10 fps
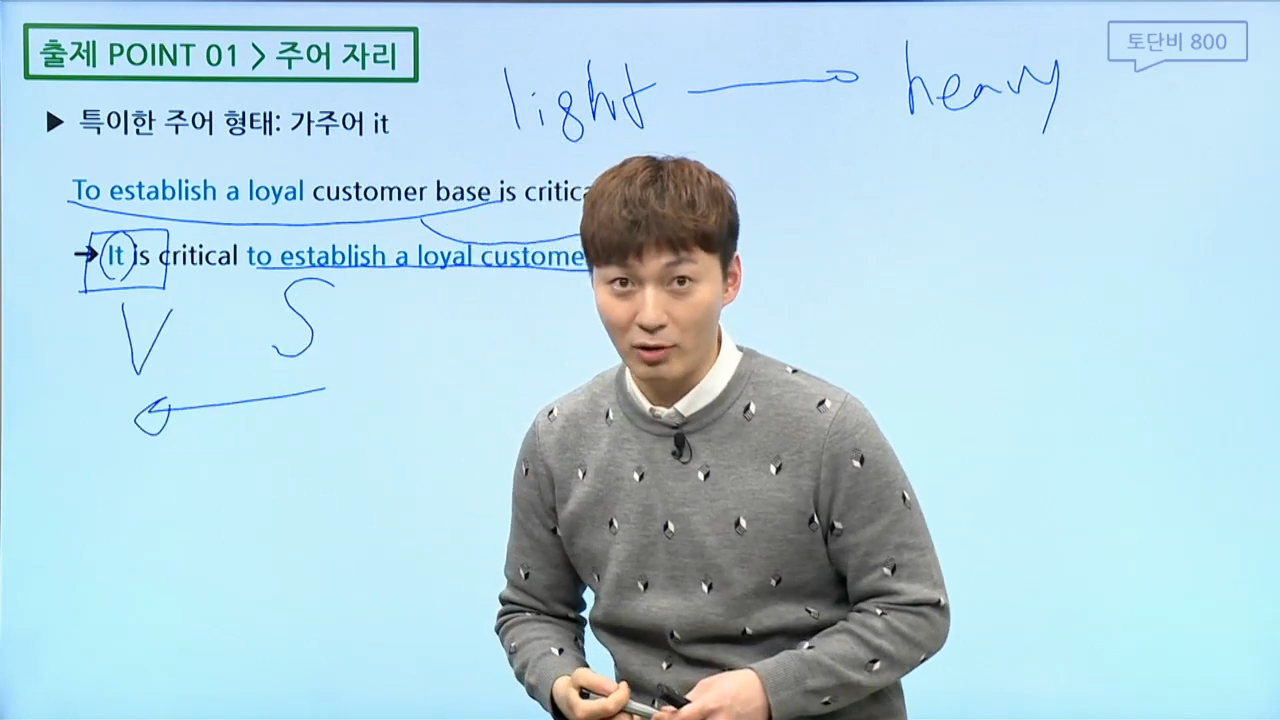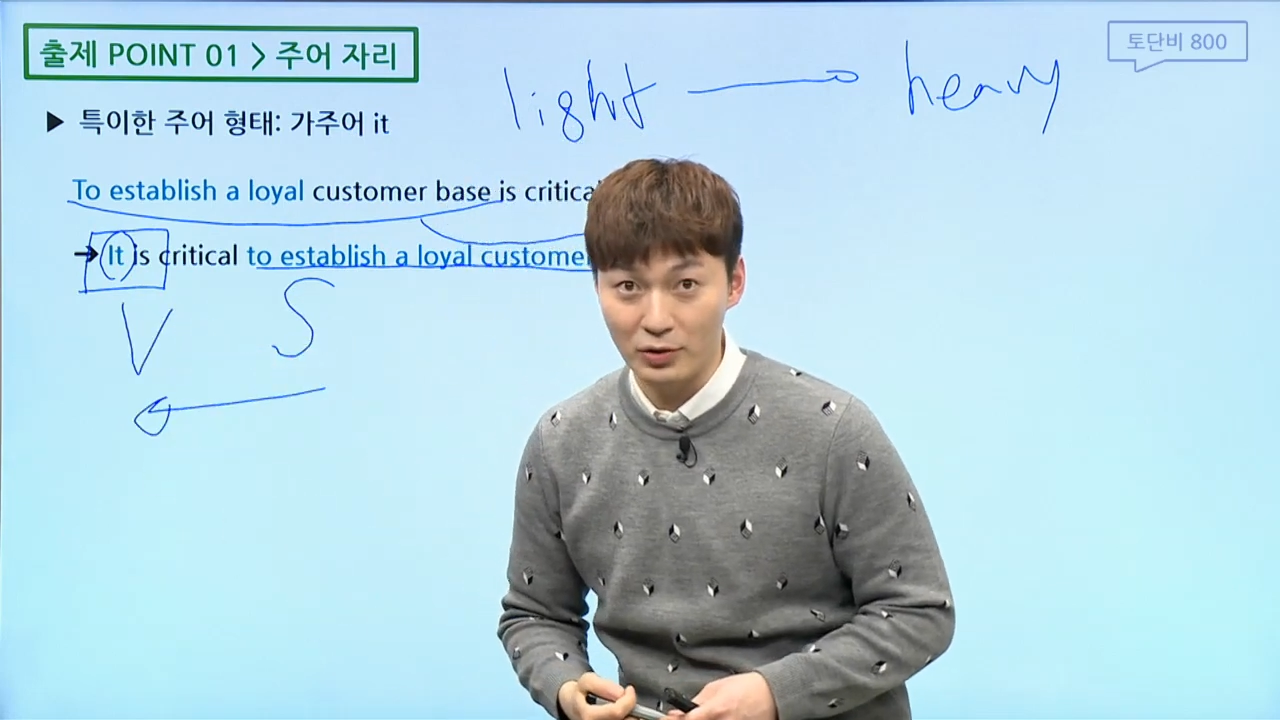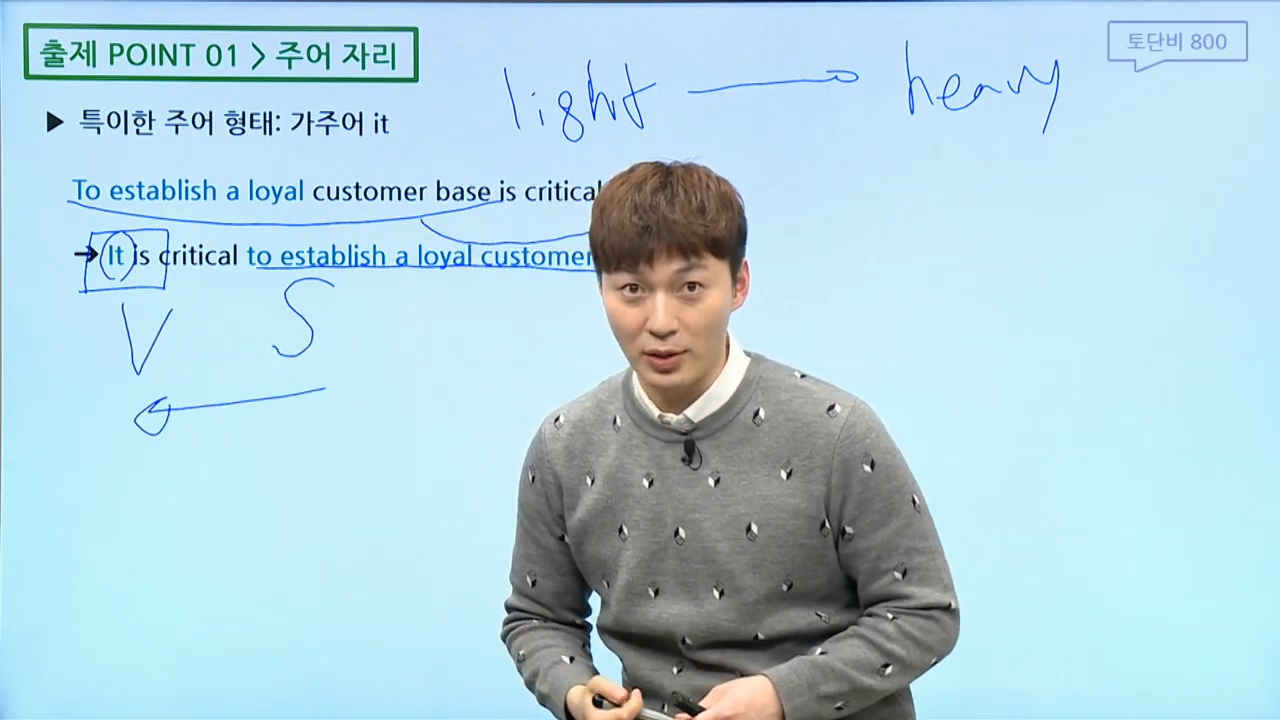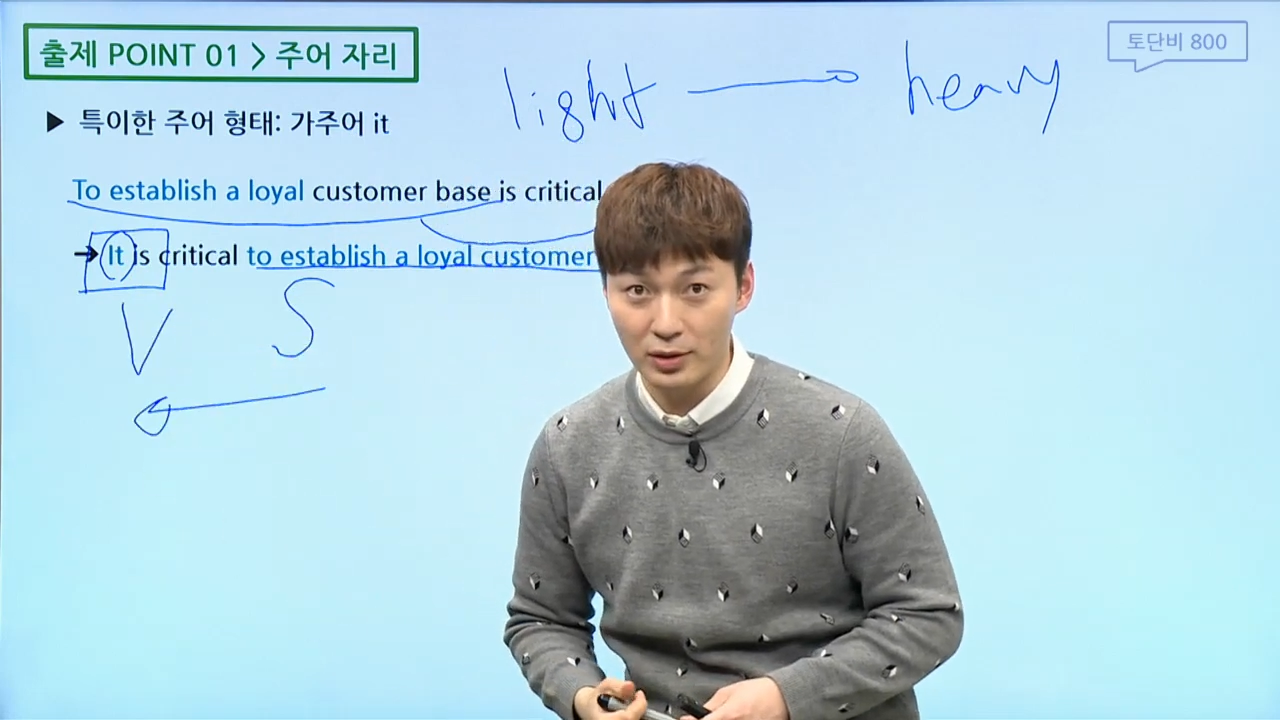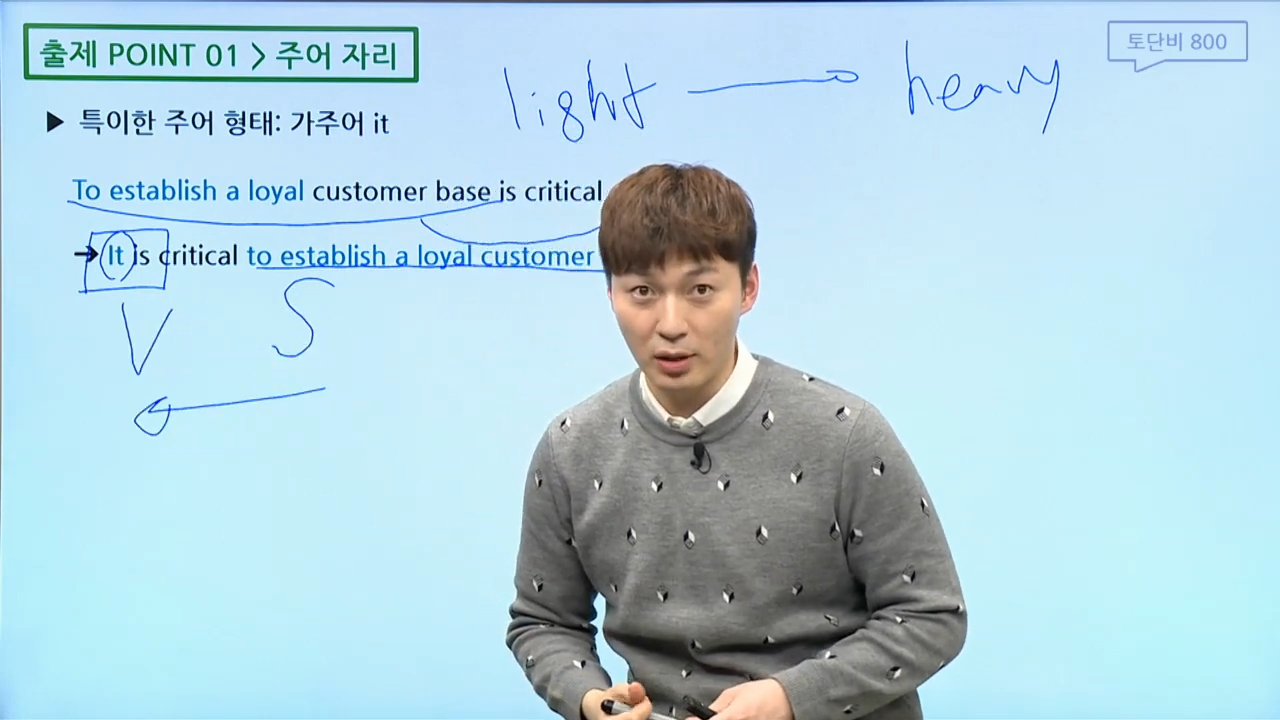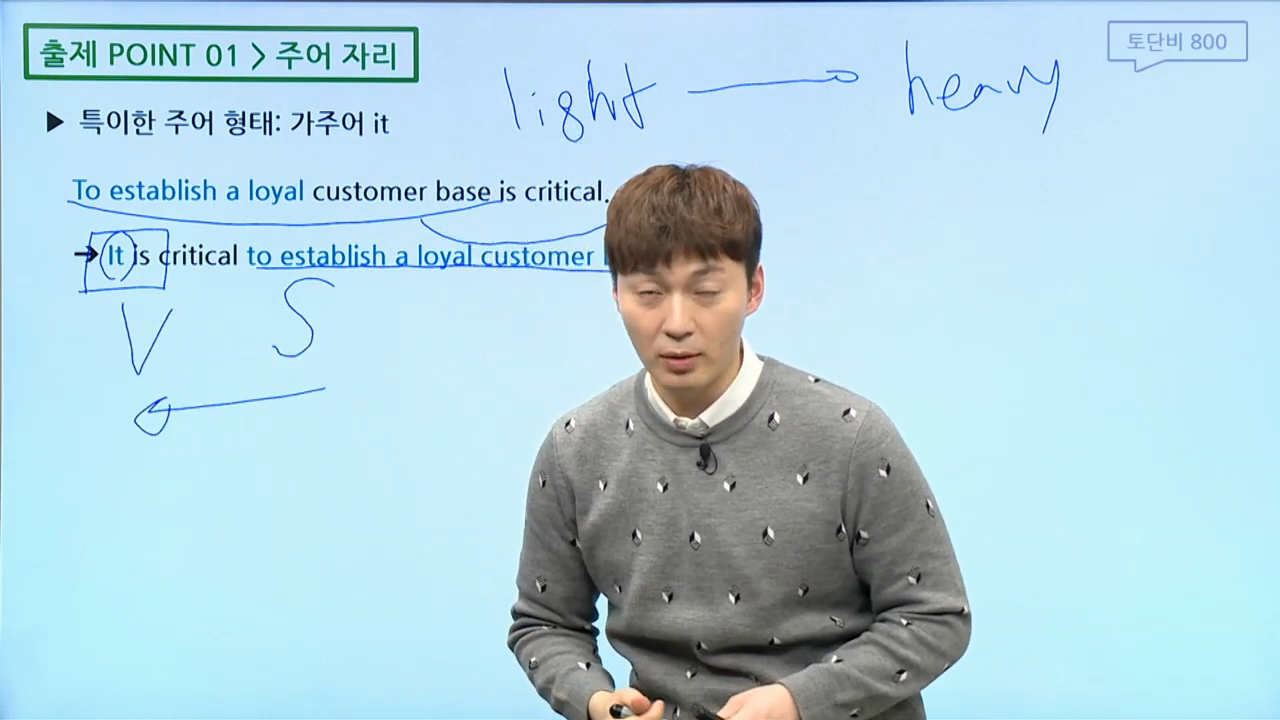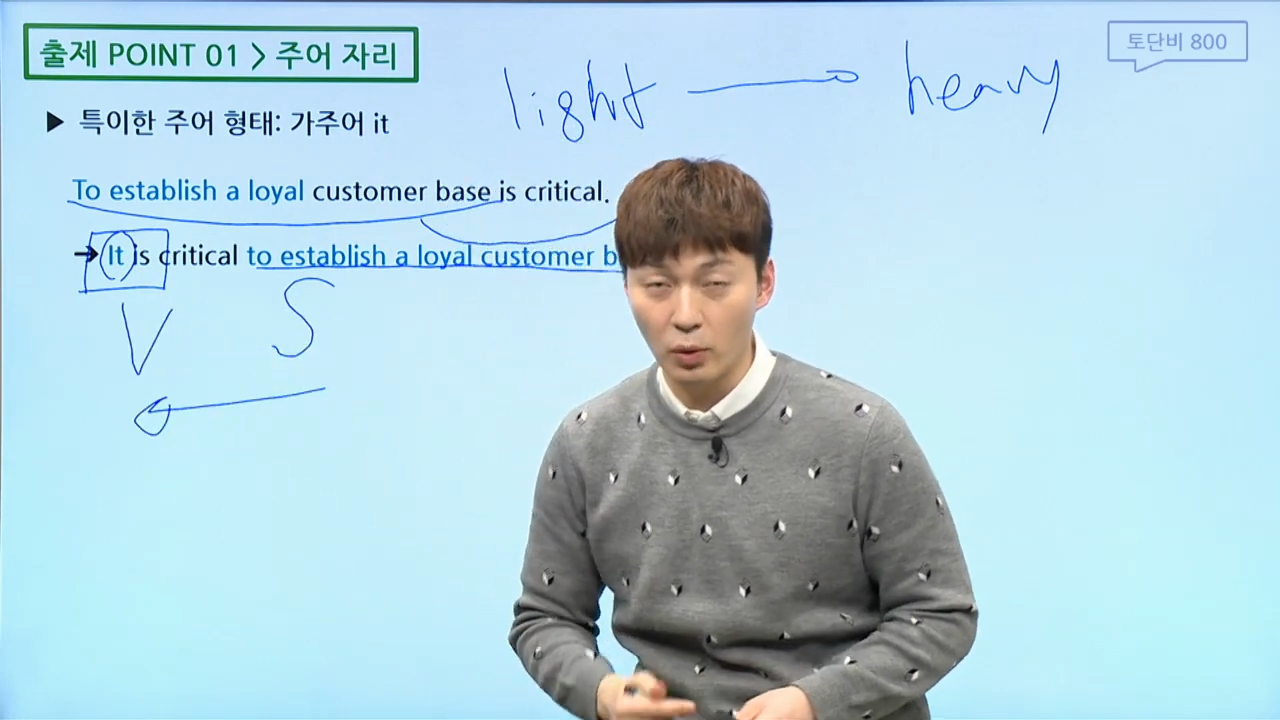할 수 있겠죠.